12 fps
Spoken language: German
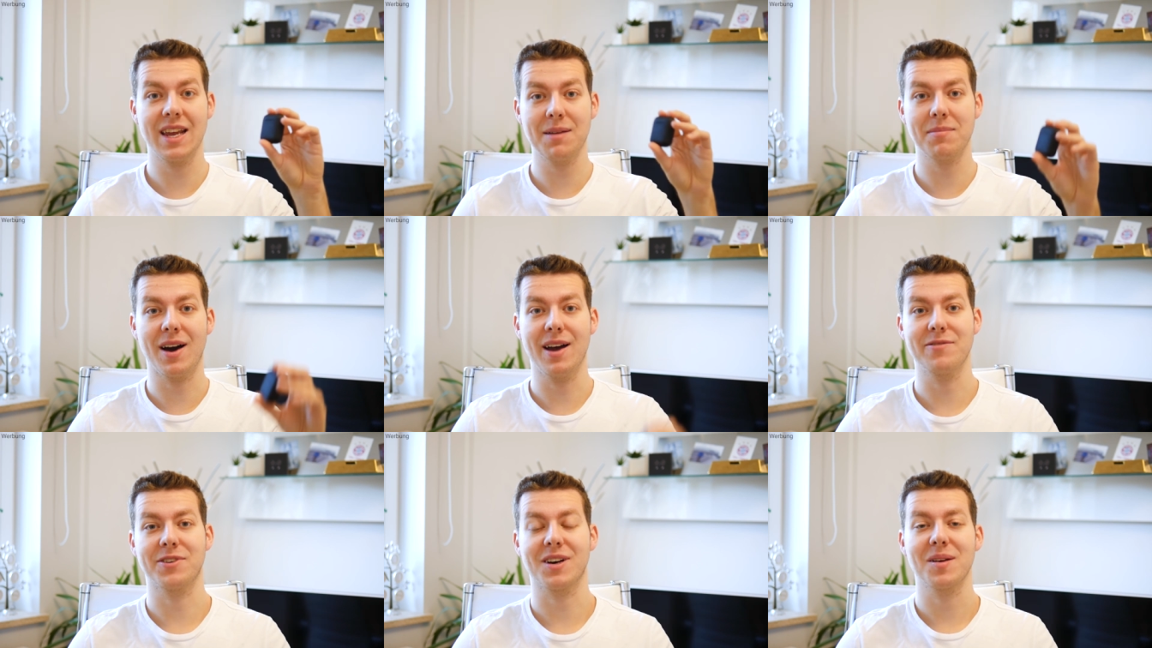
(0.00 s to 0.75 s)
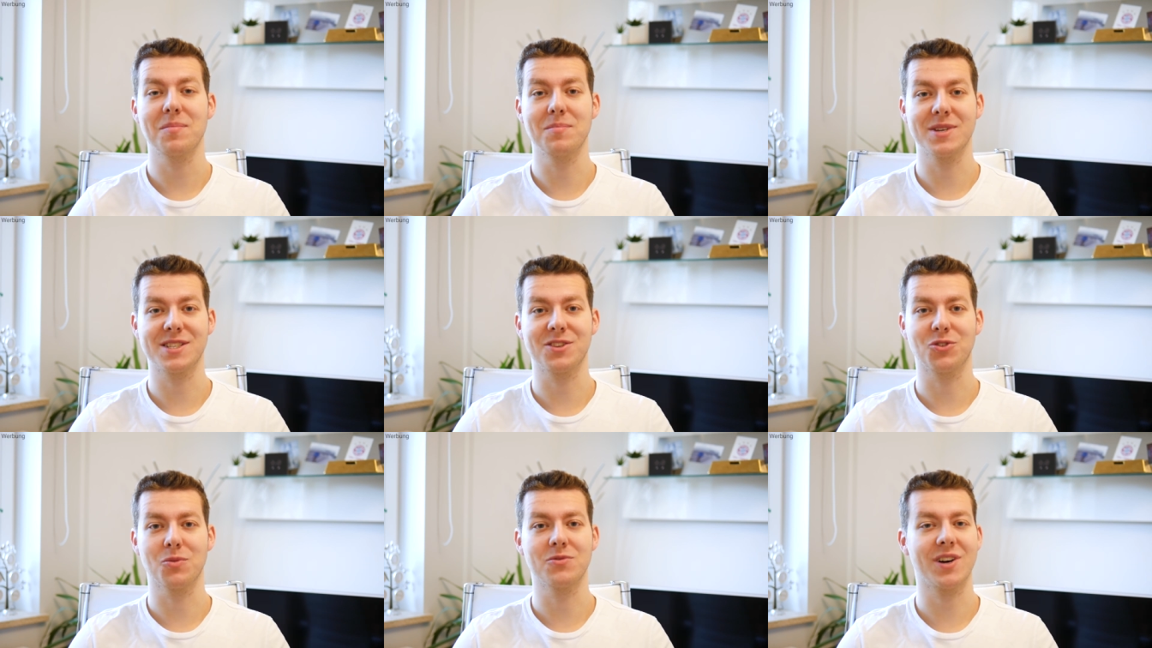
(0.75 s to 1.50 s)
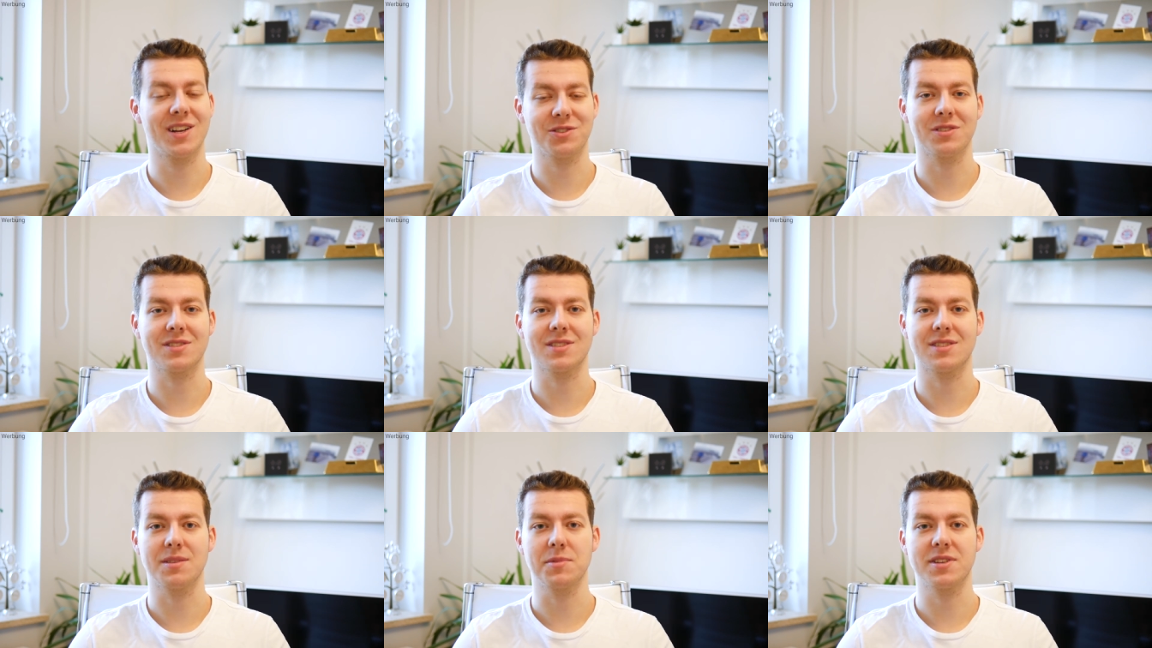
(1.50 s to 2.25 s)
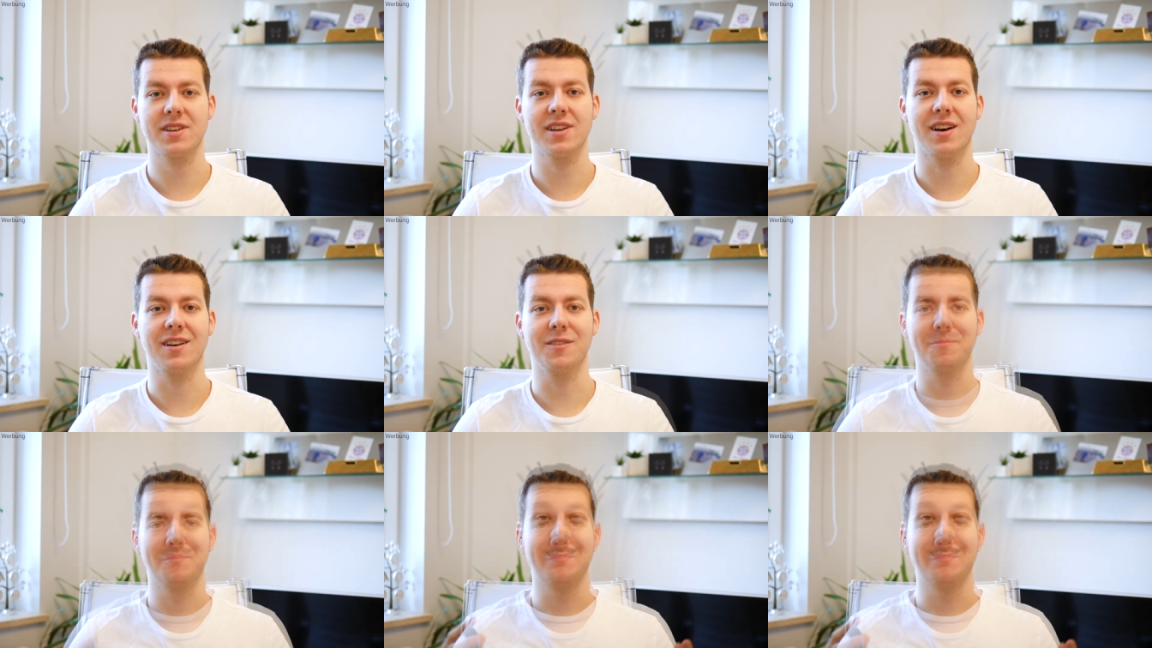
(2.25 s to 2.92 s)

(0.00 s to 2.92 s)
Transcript: eben einfach ein bisschen dumpfer, ansonsten ziemlich genial.